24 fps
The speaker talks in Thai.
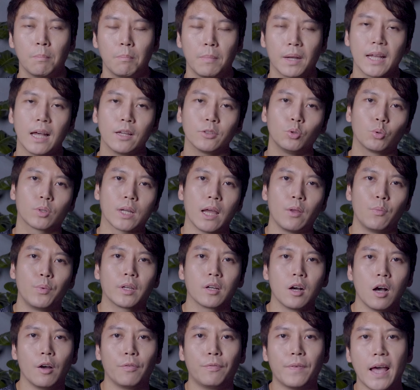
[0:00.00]
มาเข้าสู่การวิ
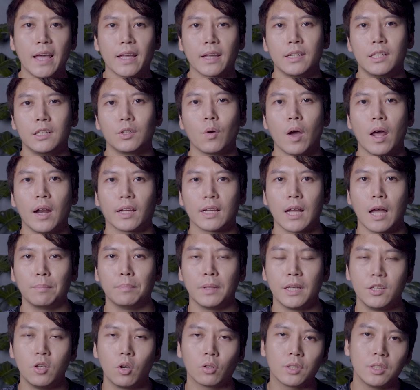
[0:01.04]
เคราะห์ไฟกันดีกว่านะครับ
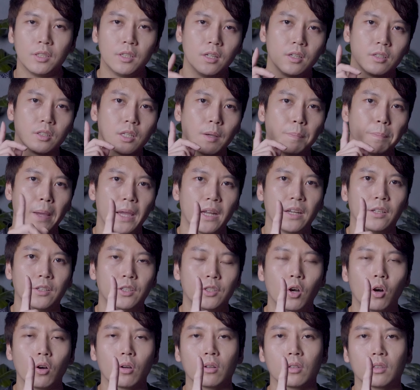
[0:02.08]
ในยกที่ 1 จะเป็น
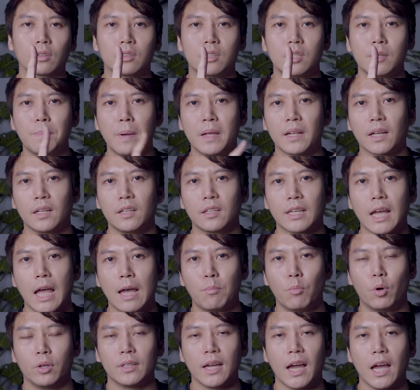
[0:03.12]
ยกที่เป็นกติกา
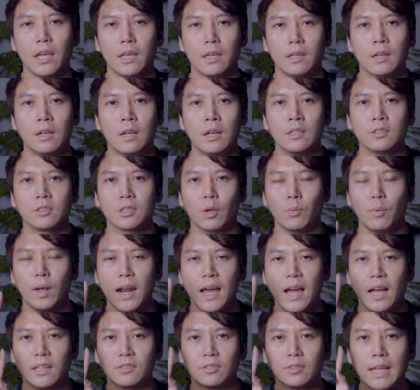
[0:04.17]
มวยไทย ใช้เว
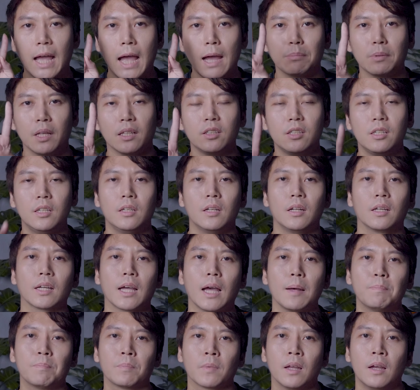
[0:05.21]
ลา 3 นาทีนะค
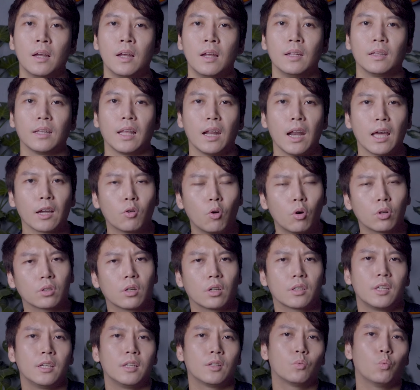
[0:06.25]
รับ หลายๆคน
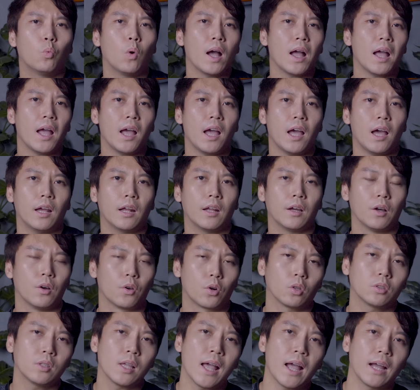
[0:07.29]
ก็คิดว่า
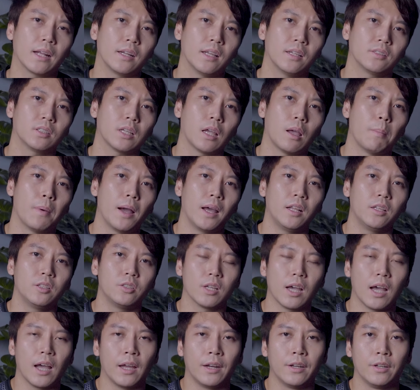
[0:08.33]
รถถังเนี่ยสามารถที่
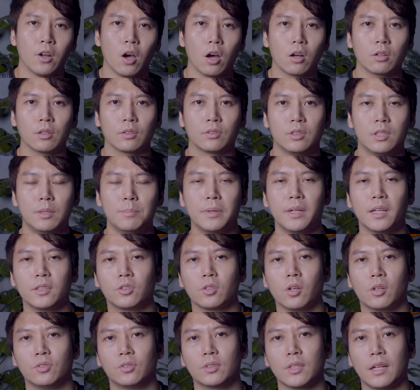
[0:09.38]
จะน็อกดิมิทรี
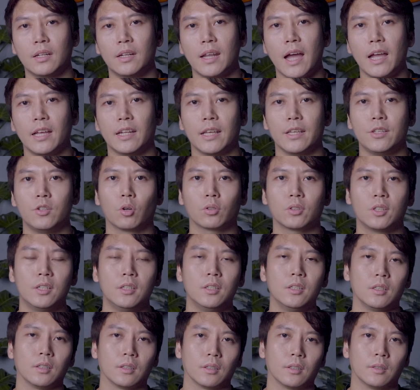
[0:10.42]
จอร์สันได้ในยกที่
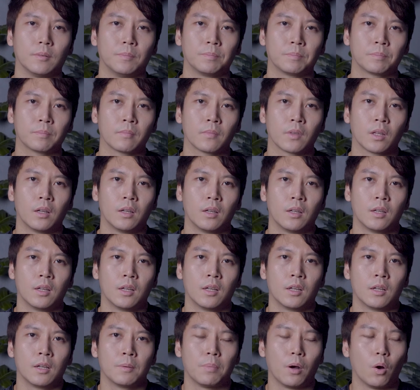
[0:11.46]

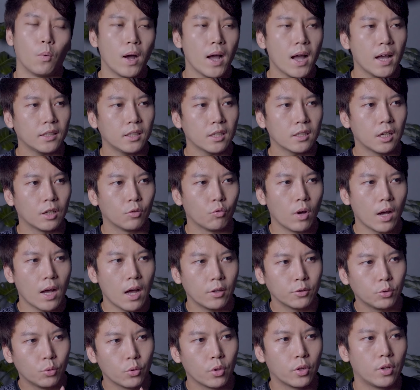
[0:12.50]
1 เพราะว่าถ้าเกิดว่า
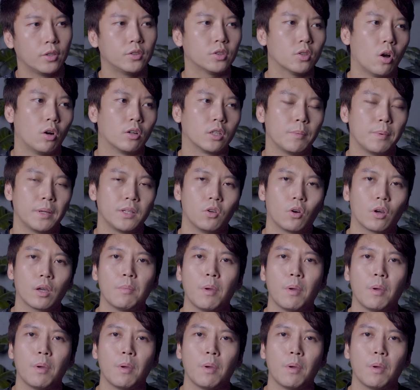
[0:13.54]
เข้าสู่ยกที่ 2 ที่เป็นยก